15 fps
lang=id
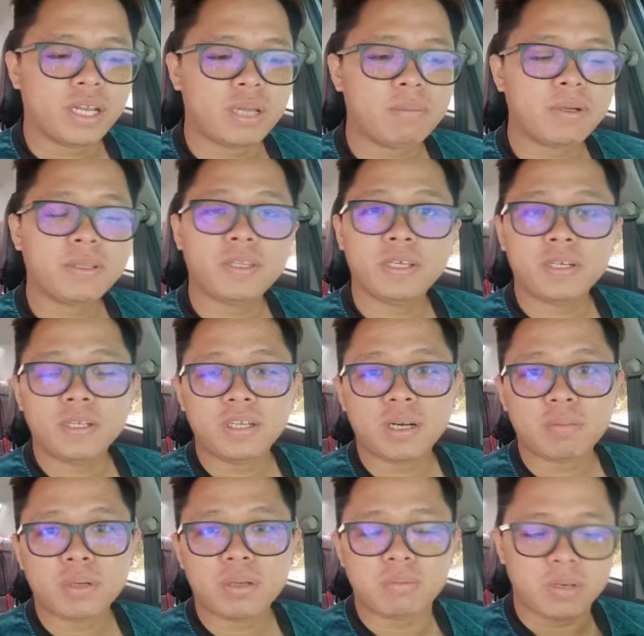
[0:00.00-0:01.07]
Dalam artikel
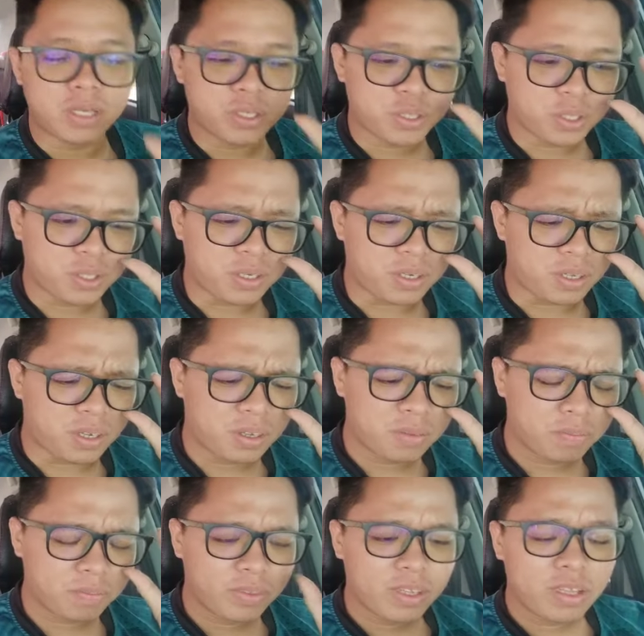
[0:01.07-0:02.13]
daripada Malaysia kini,
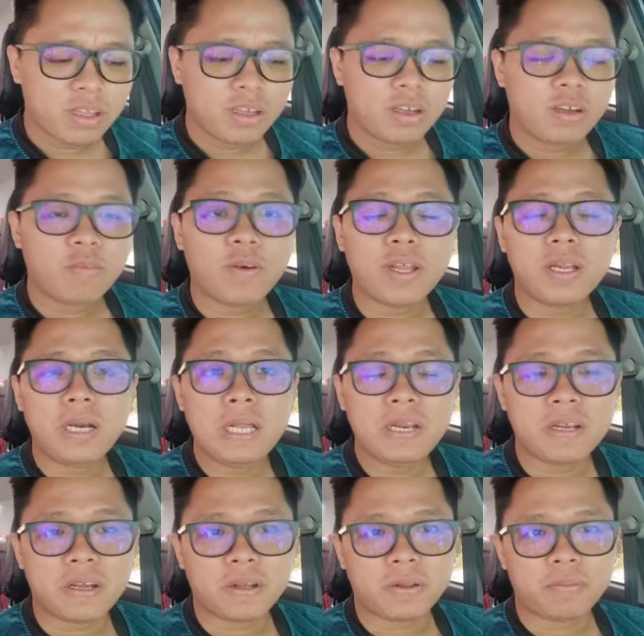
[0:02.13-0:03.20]

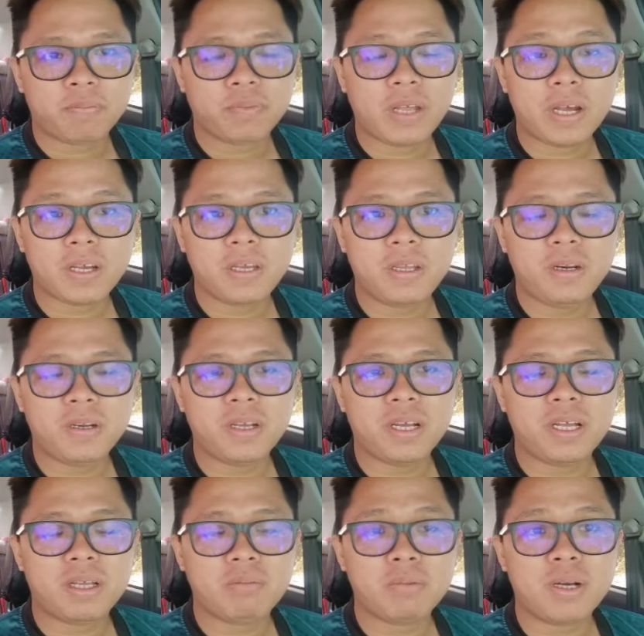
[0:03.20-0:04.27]
Fadlina
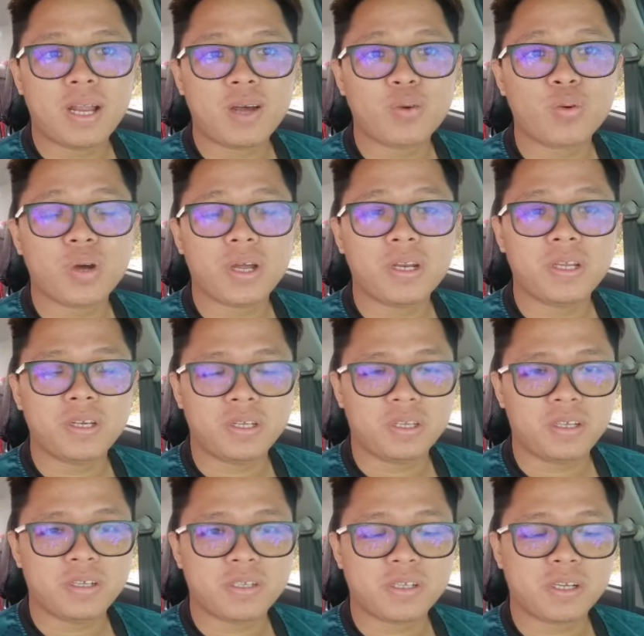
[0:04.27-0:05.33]
akhirnya melakukan
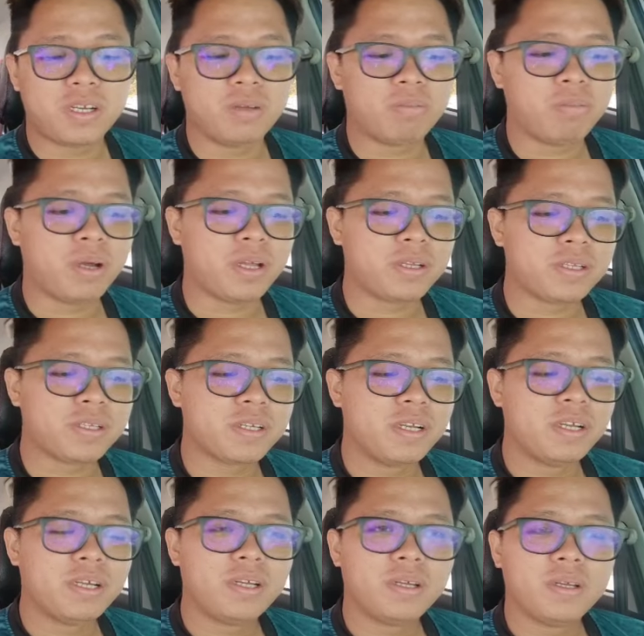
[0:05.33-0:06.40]
ini selepas
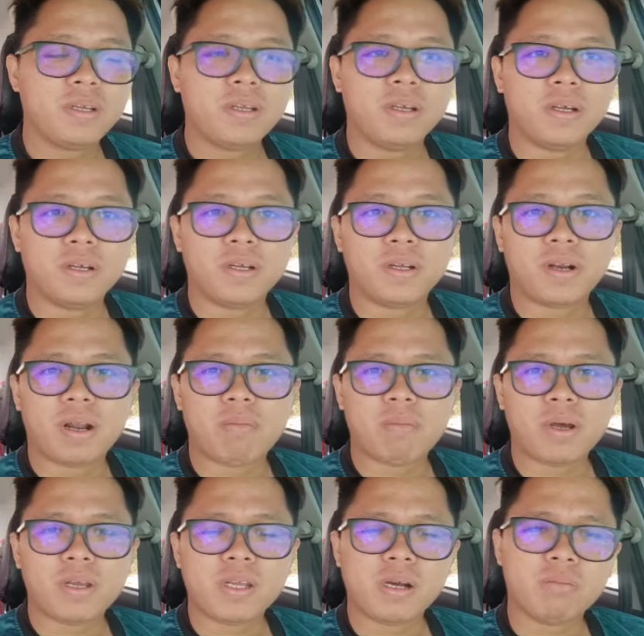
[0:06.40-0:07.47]
uh,
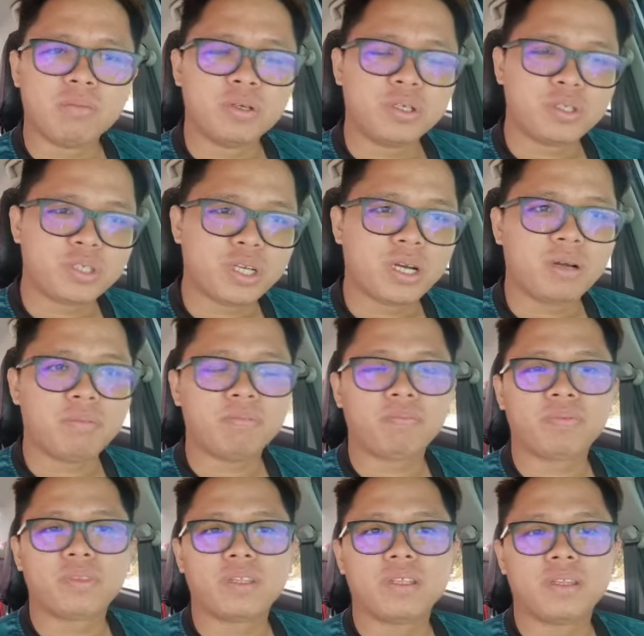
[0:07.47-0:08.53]
ramai yang
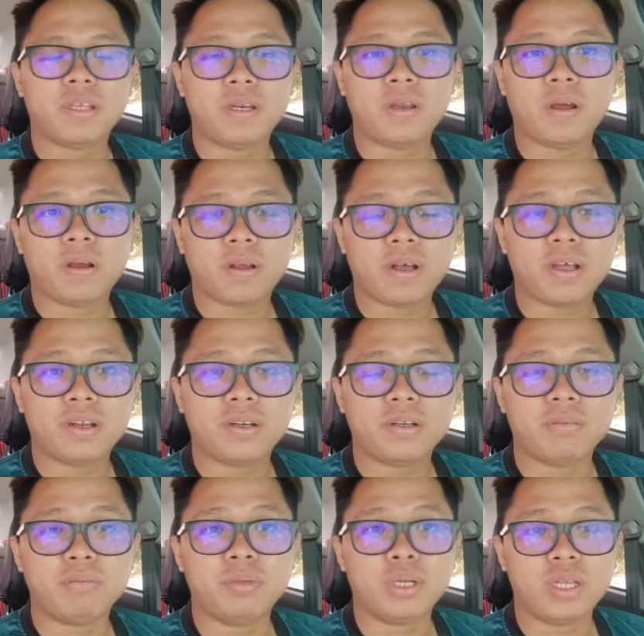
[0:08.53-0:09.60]
mengecam
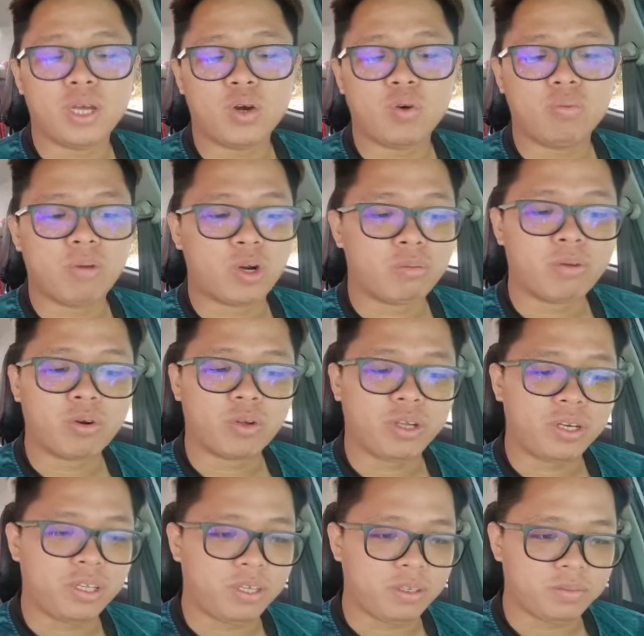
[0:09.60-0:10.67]
tindakan beliau baru-baru
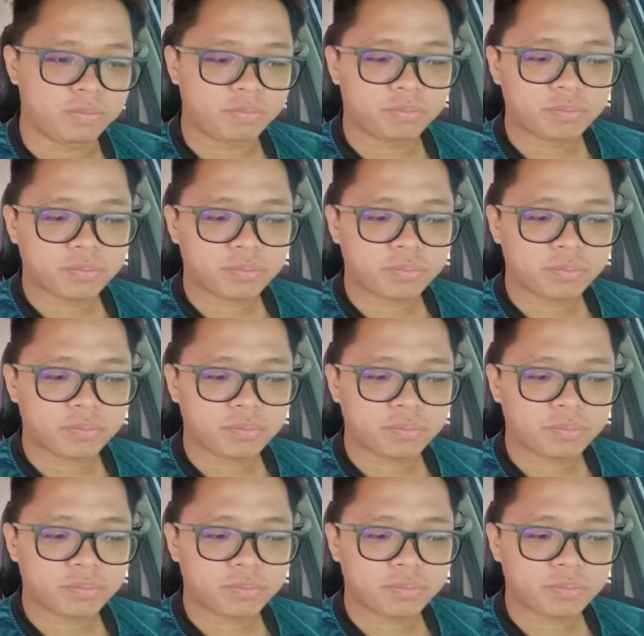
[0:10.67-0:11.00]
ini.